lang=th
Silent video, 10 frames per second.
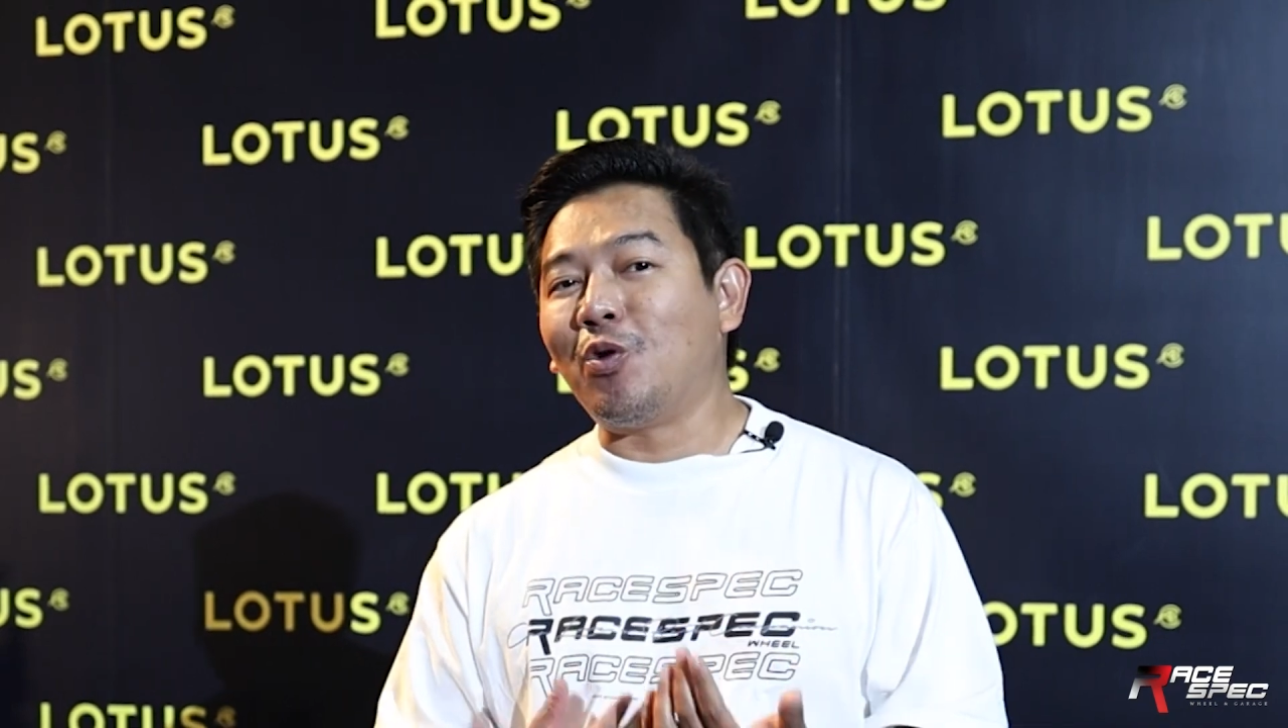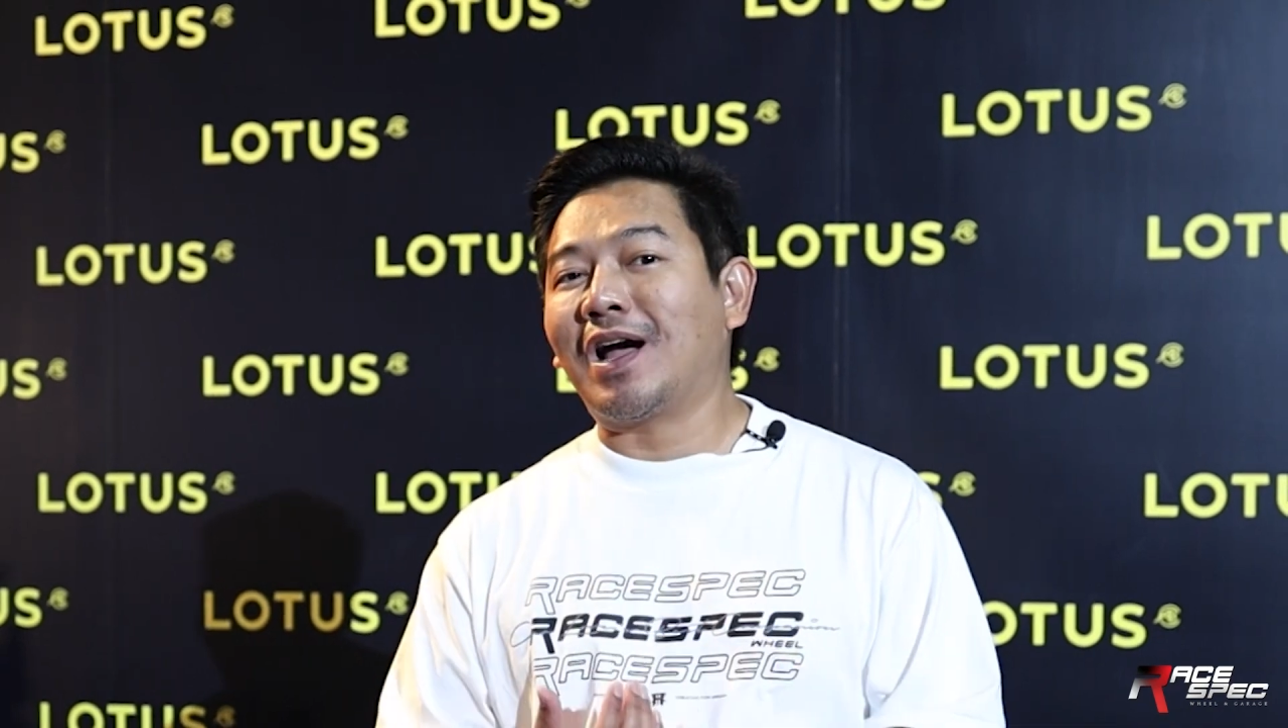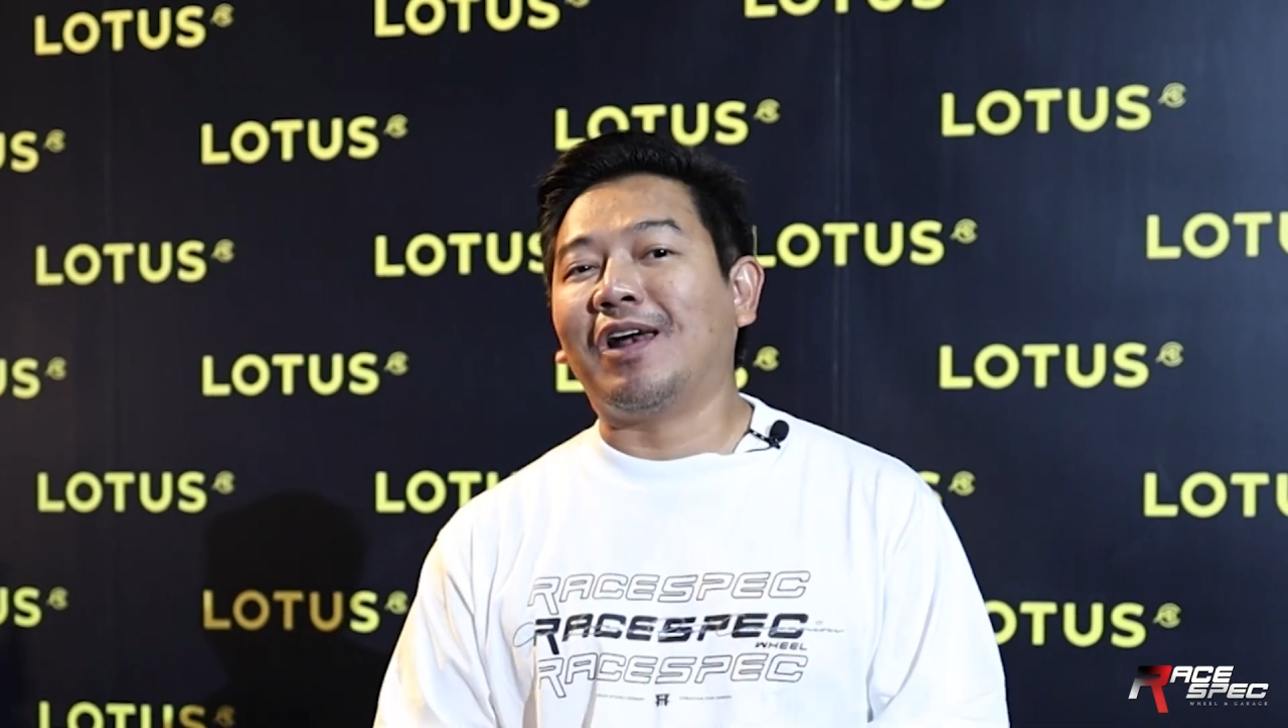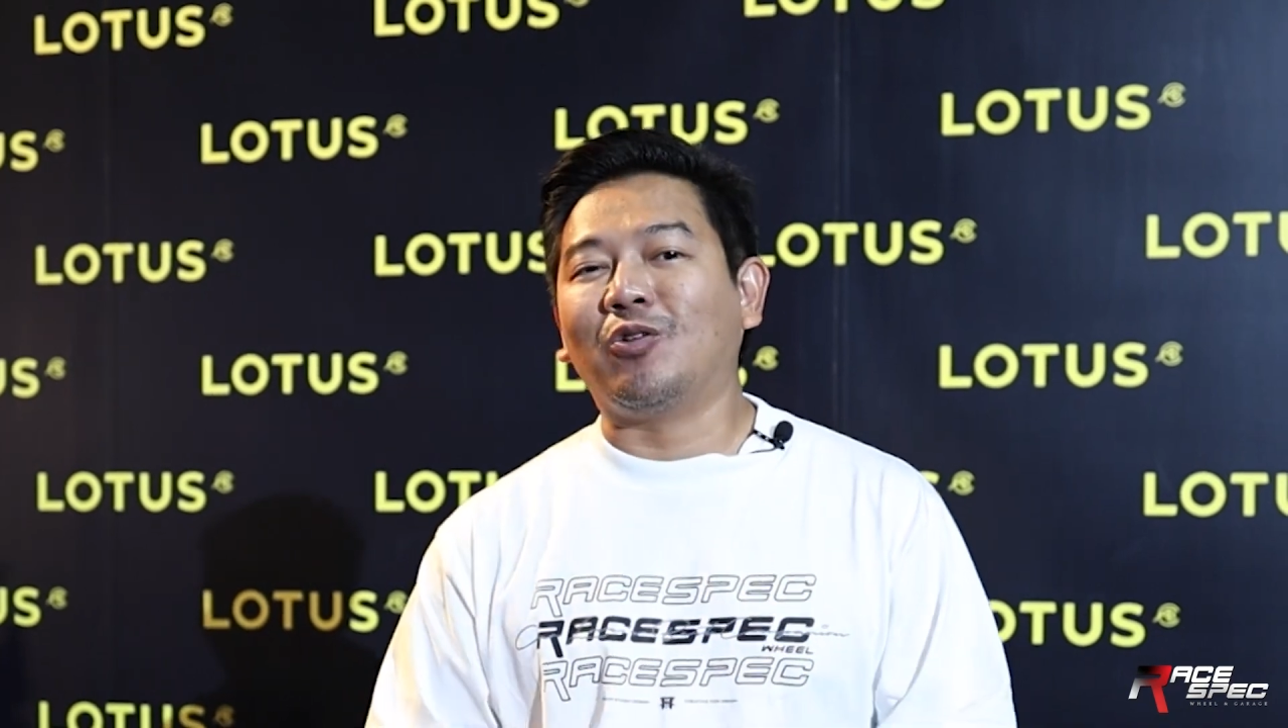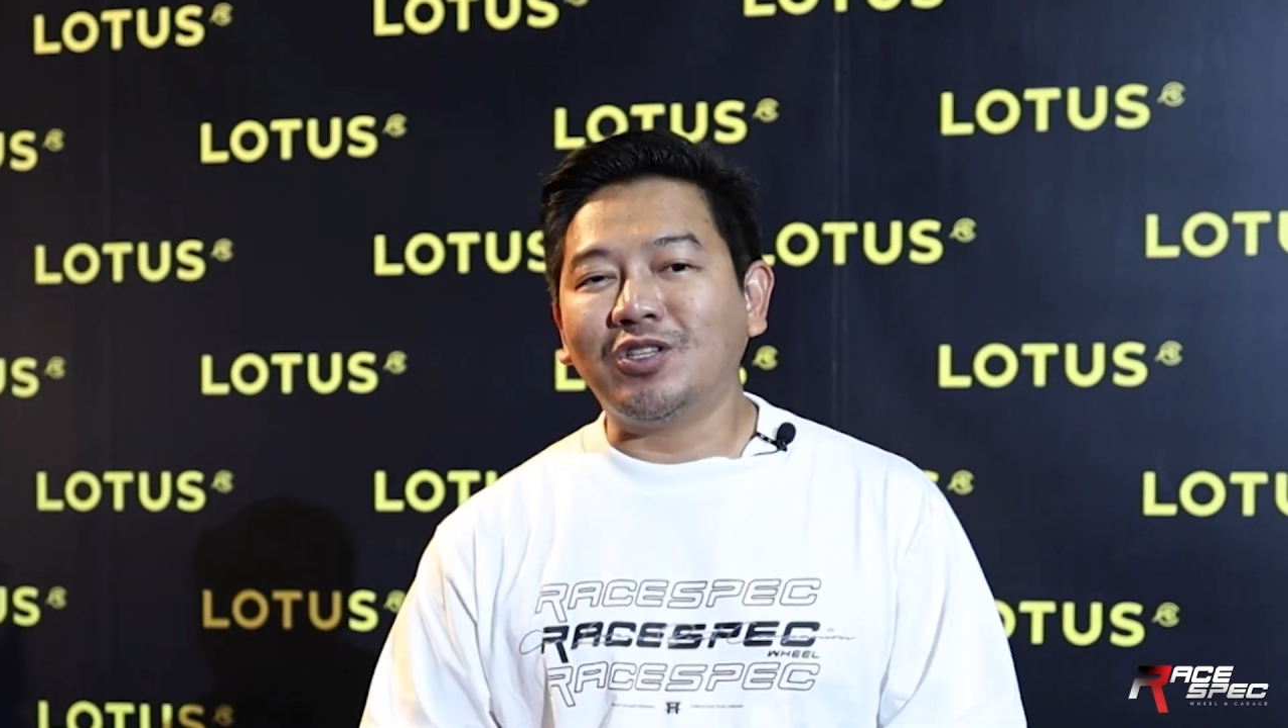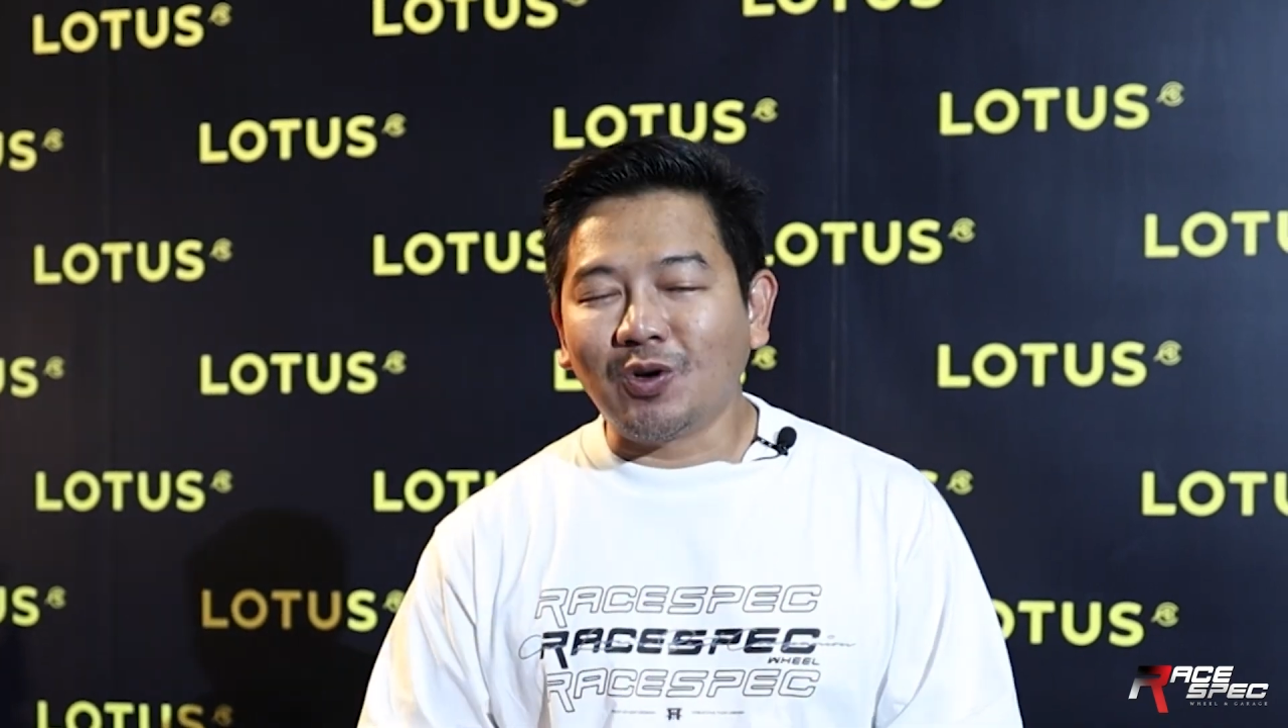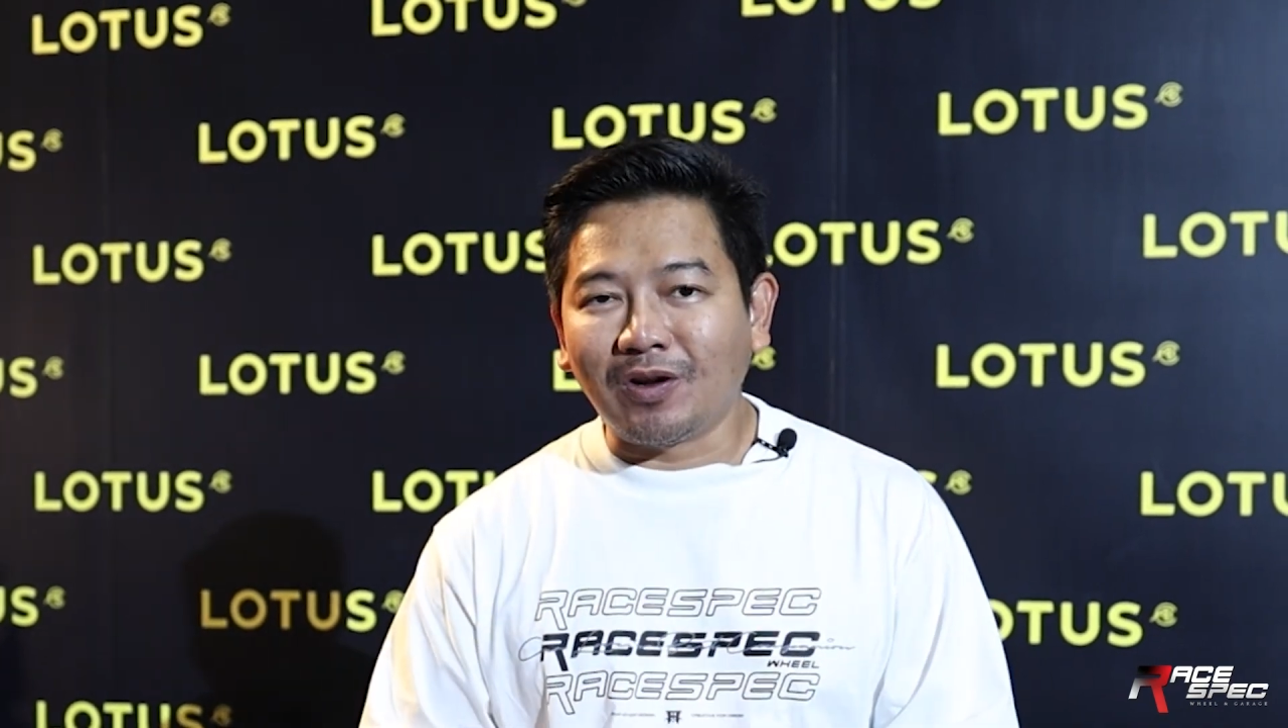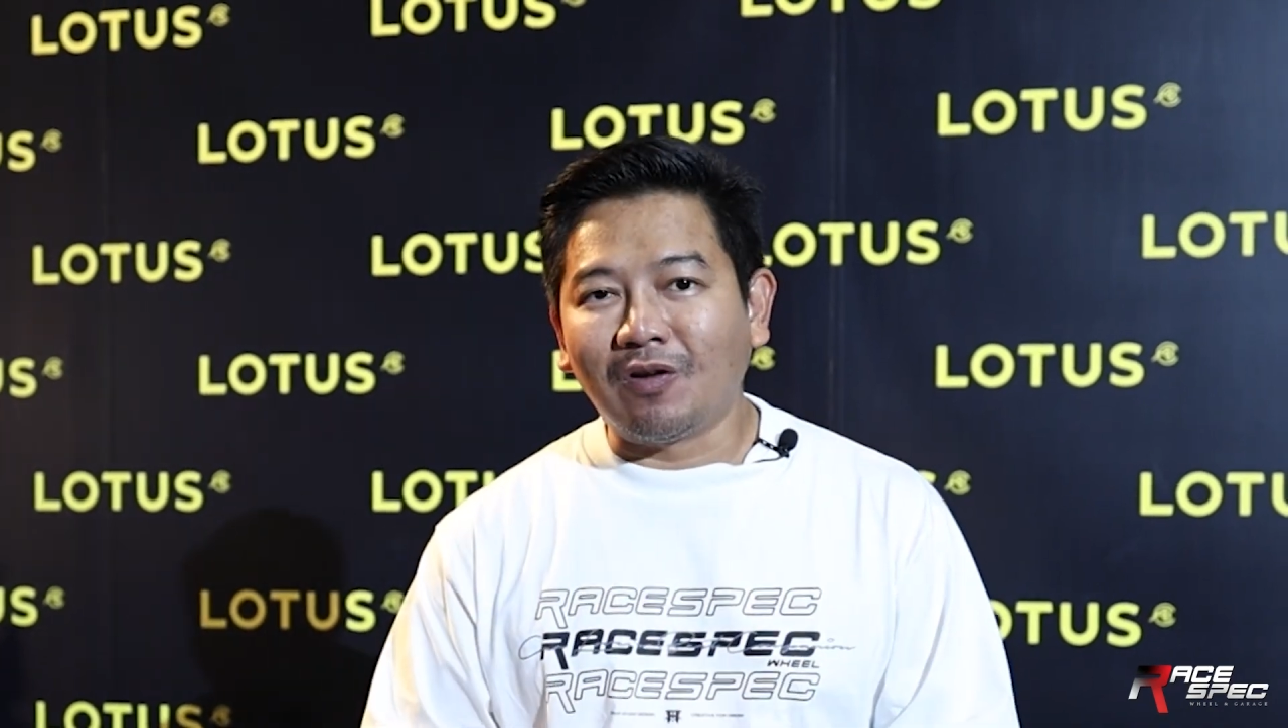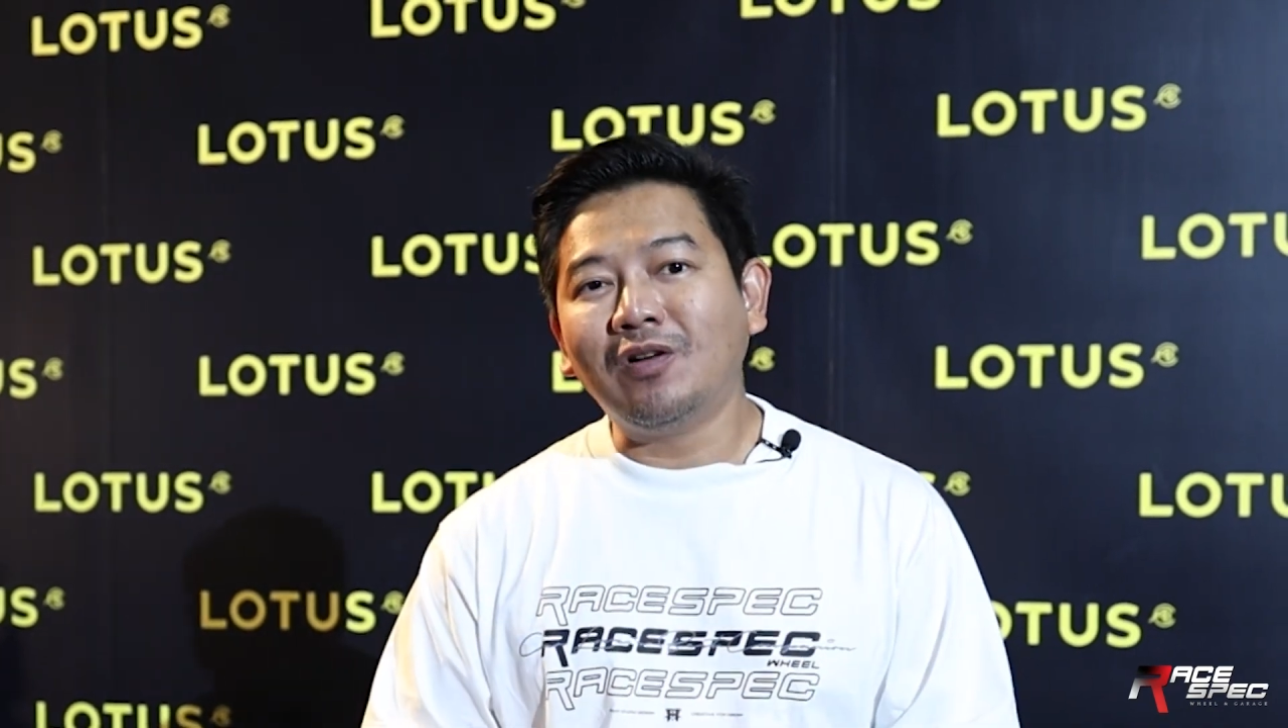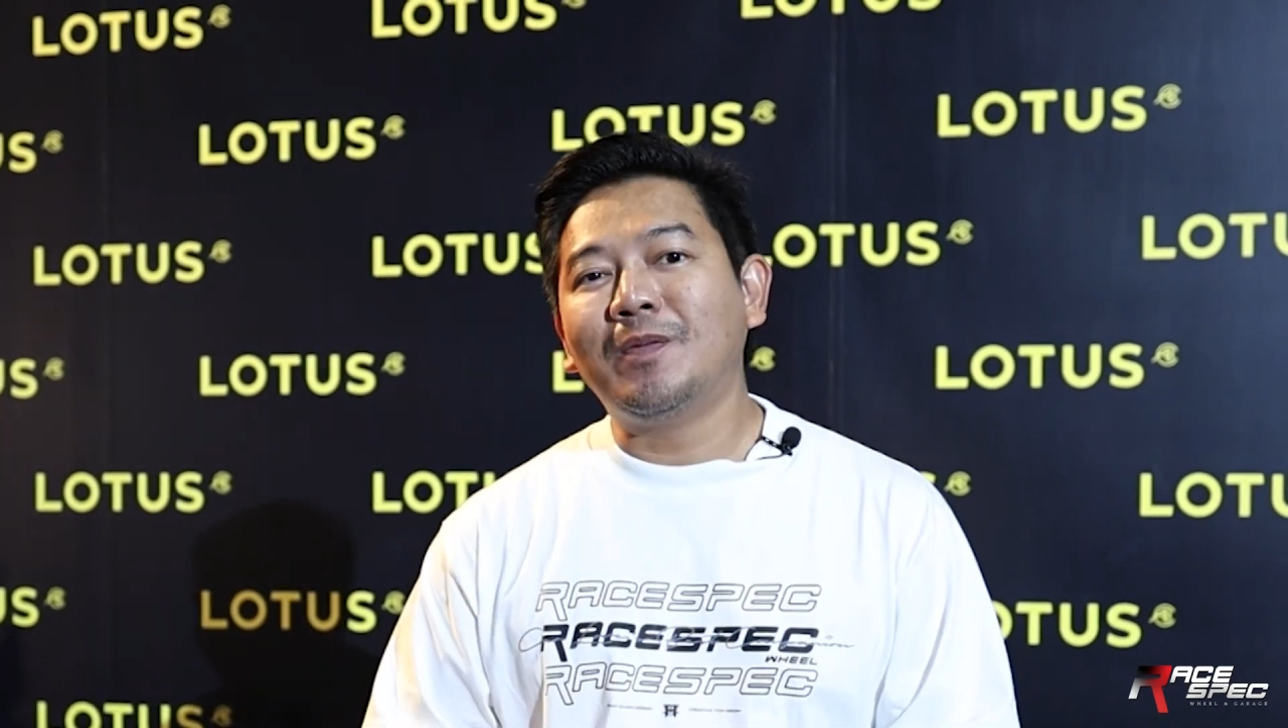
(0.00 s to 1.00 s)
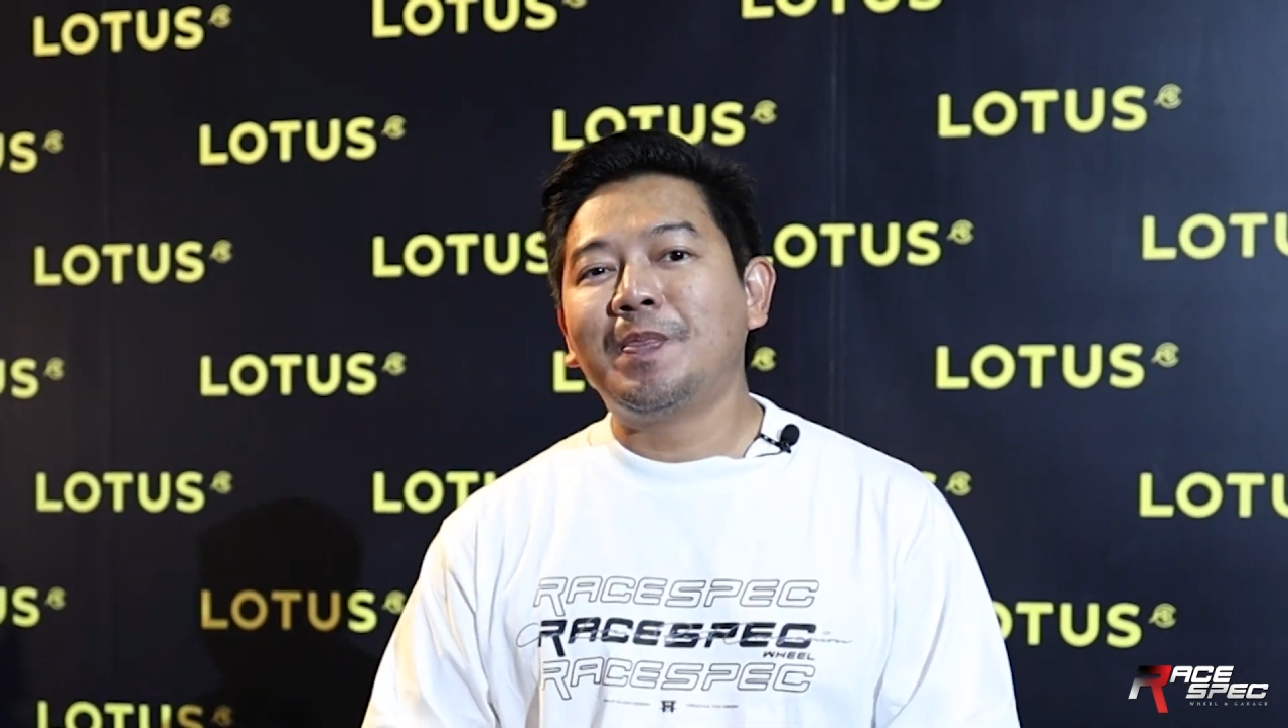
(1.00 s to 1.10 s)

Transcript: วงการรถยนต์เนาะ